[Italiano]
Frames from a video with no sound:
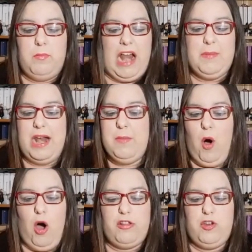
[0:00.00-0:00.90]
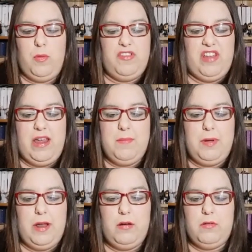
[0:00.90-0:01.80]
Animali morti, come
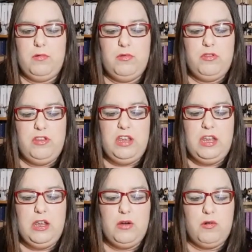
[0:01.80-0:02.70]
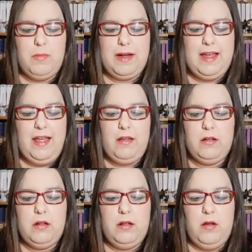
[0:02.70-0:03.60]
sempre. Oddio, ma che...
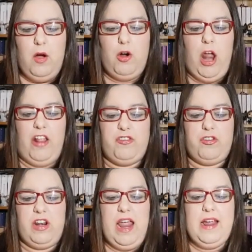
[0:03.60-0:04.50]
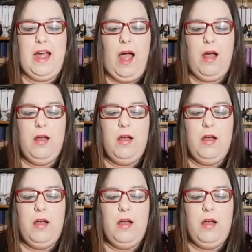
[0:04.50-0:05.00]
Quella strega!